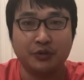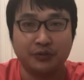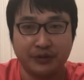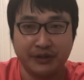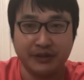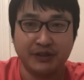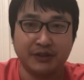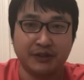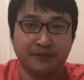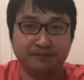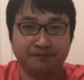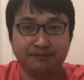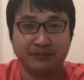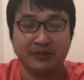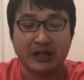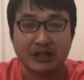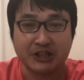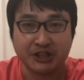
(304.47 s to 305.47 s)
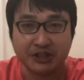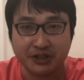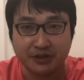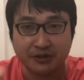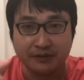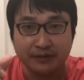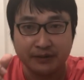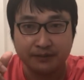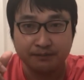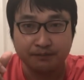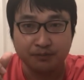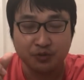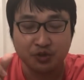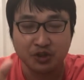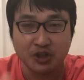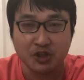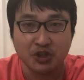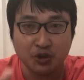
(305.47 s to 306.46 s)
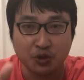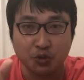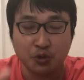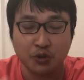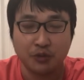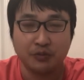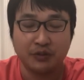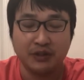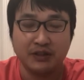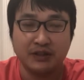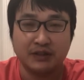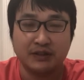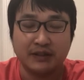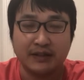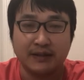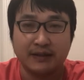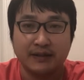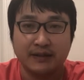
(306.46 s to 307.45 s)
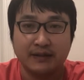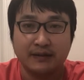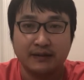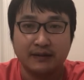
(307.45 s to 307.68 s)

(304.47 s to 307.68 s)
有应得，但是真正罪有应得的